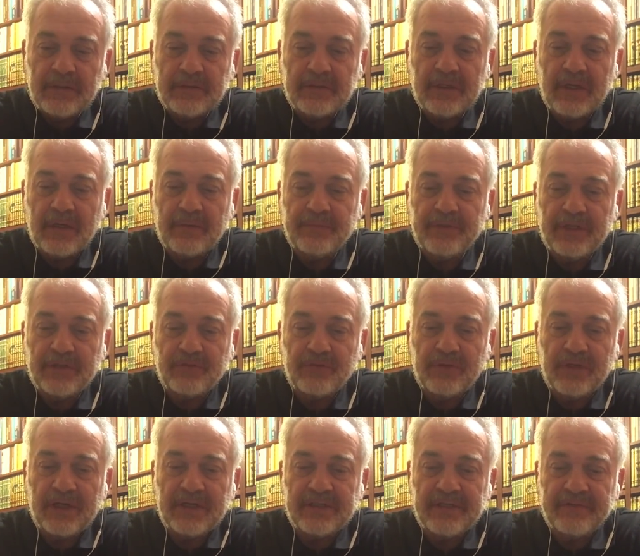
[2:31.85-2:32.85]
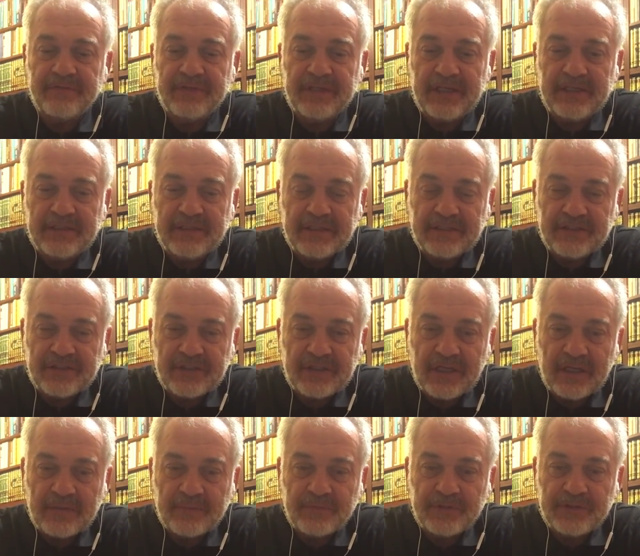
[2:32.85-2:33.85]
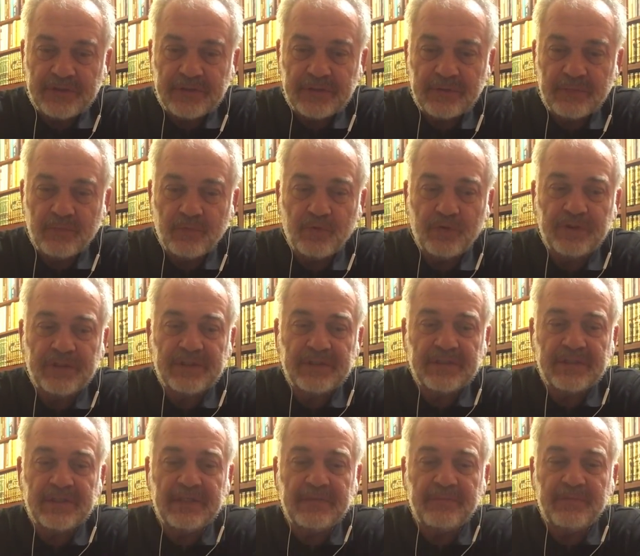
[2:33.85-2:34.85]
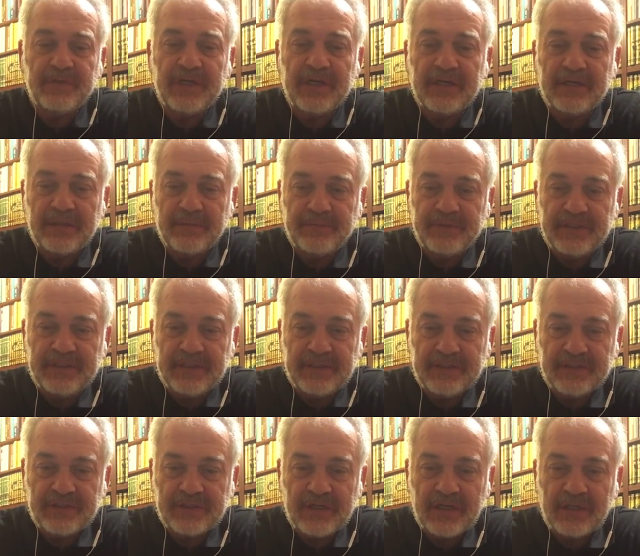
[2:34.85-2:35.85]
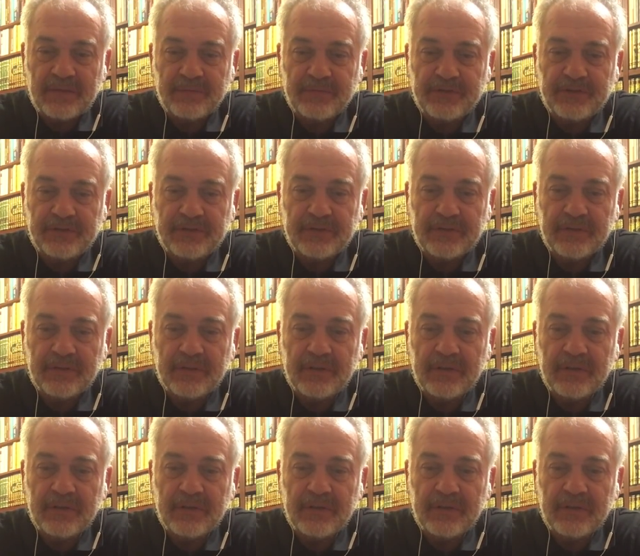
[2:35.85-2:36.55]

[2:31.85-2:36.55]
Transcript: Rabiatül Adeviye'yi de çıkarmış, Muhiddin İbni Arabi'yi de çıkarmış.